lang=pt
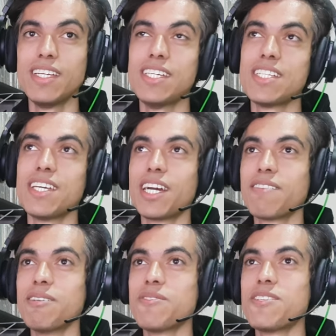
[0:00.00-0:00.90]
Ixi, será que
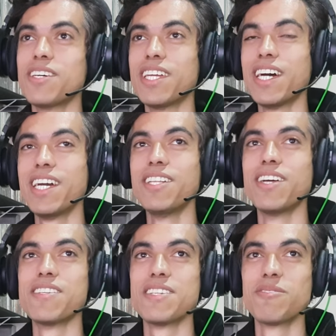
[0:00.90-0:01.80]
vai funcionar? E
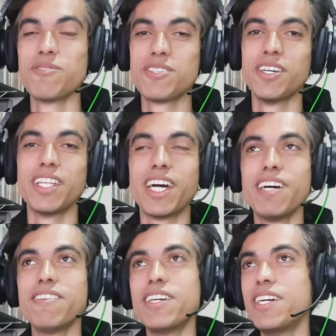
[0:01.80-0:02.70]
às vezes não
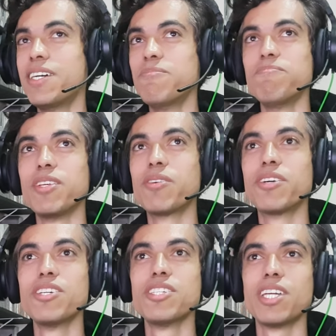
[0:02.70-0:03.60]
funcionava. E com o
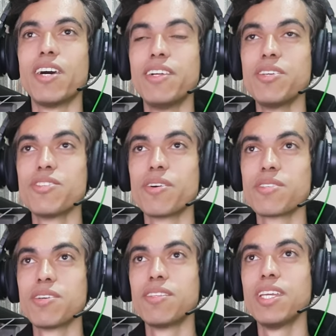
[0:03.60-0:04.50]
original ali, os
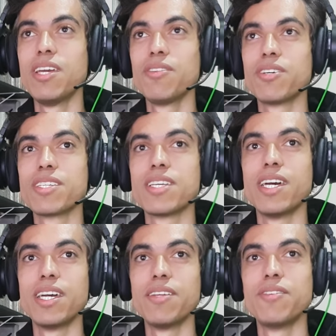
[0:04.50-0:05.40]
jogos que eu tenho, nossa,
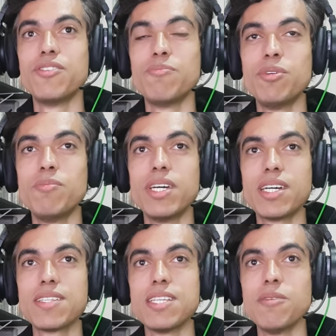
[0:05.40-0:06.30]
é de primeira
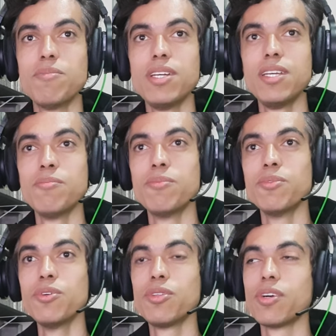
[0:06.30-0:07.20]
sempre
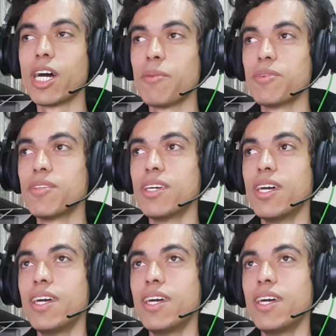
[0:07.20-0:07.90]
muito rápido.